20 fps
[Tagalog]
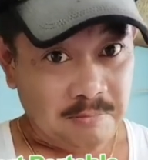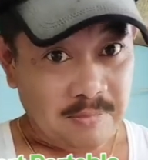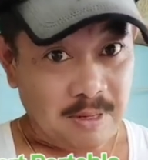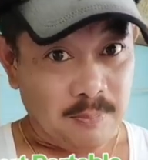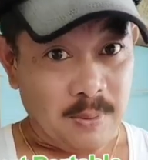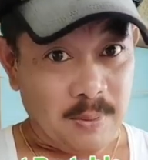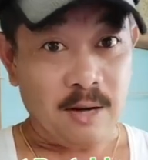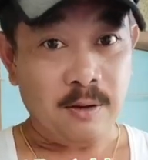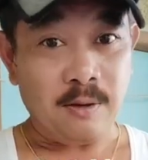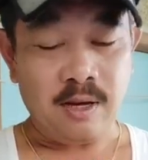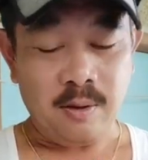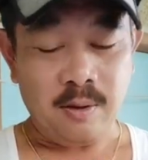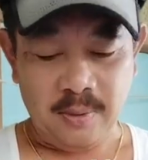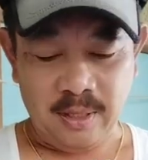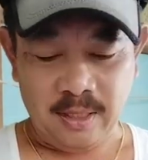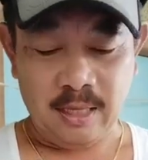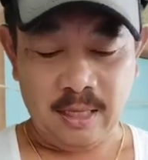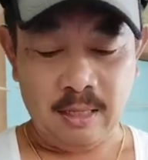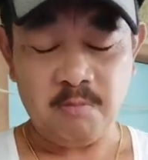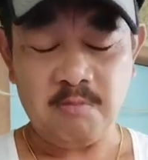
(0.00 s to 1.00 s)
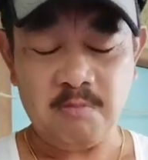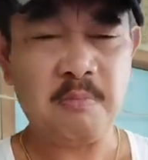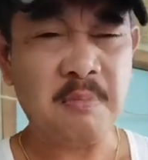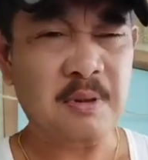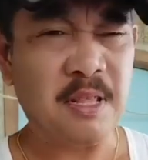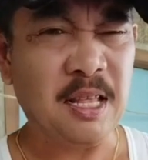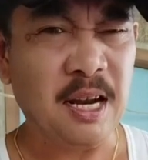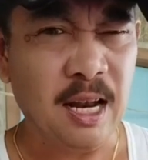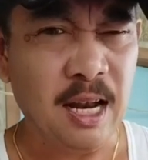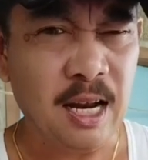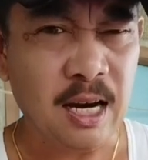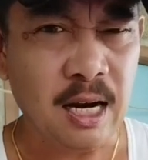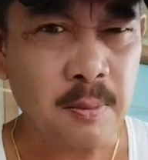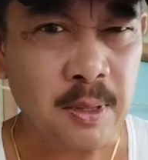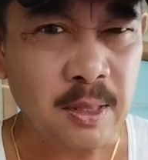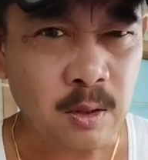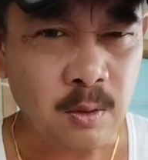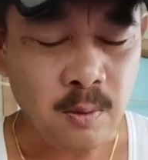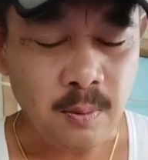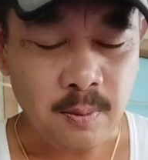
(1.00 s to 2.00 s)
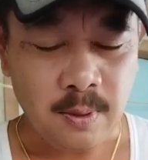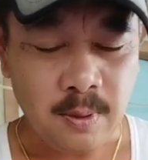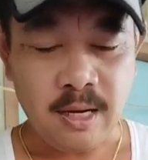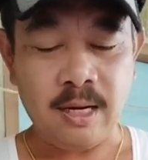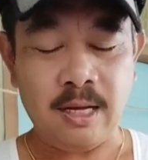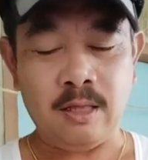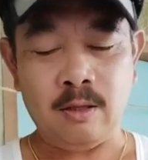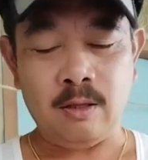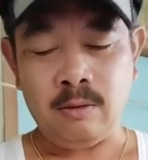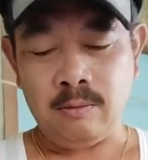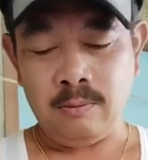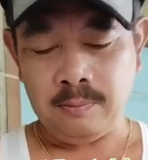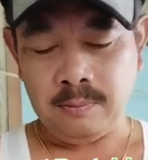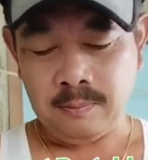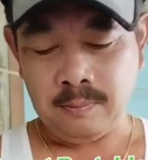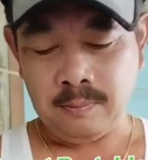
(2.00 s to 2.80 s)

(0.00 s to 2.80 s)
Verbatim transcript: paano gamitin. Pero madali lang naman to mga ito.